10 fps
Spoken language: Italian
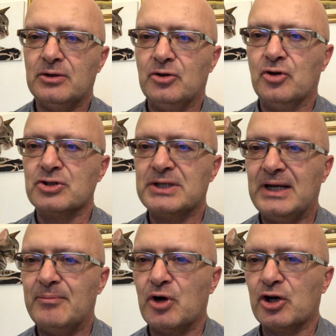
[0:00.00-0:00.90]
non si
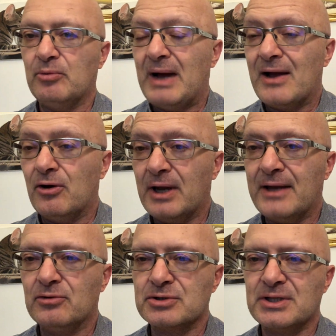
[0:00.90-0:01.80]
innamorano mai o lei
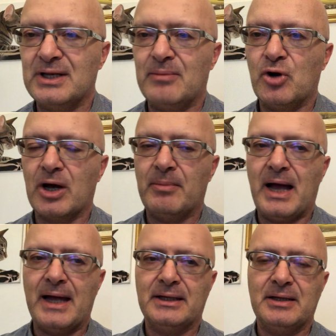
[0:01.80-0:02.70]
non si innamora
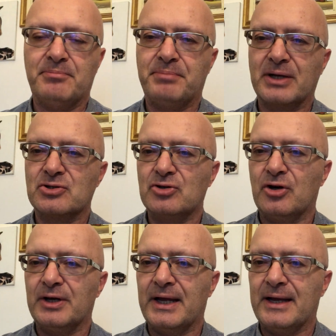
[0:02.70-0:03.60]
mai di
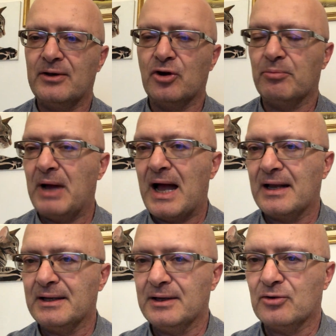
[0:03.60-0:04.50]
persone
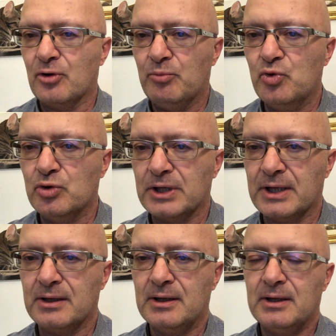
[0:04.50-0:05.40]
normali,
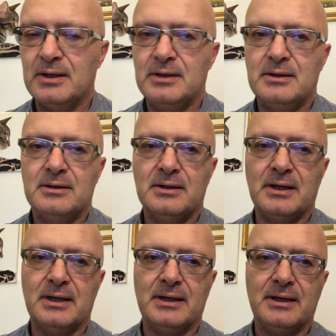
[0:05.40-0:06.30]
comuni,
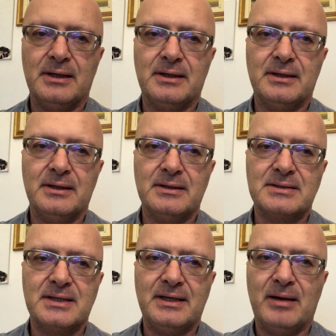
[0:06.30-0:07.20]
eh, si